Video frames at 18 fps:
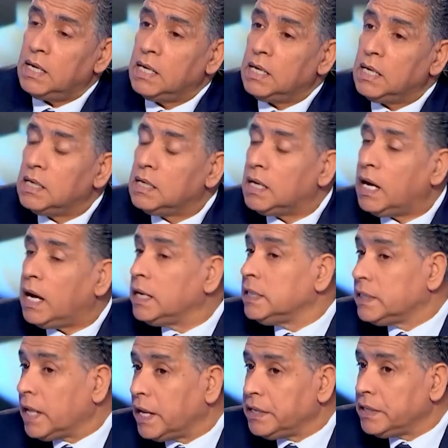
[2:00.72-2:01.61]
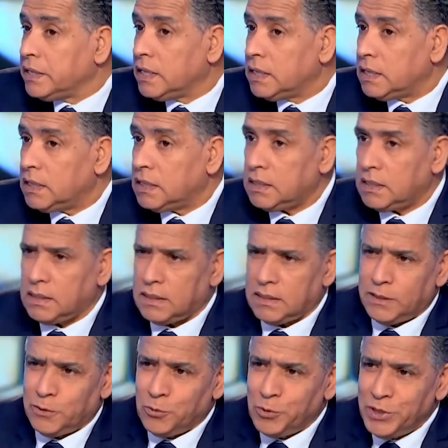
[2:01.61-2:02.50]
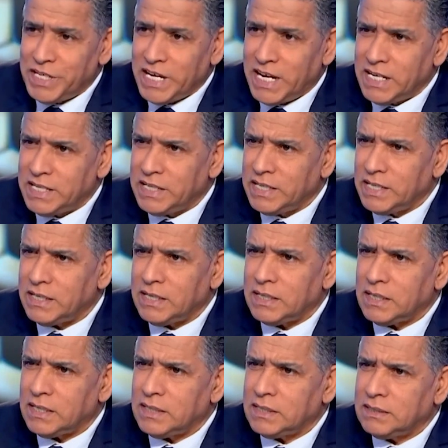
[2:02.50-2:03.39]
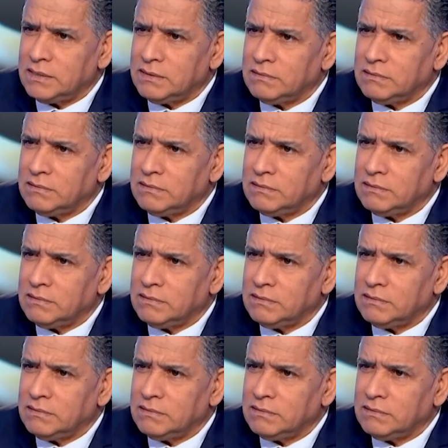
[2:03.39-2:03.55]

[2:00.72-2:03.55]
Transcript: آه، ايضا آه، الوداد آه،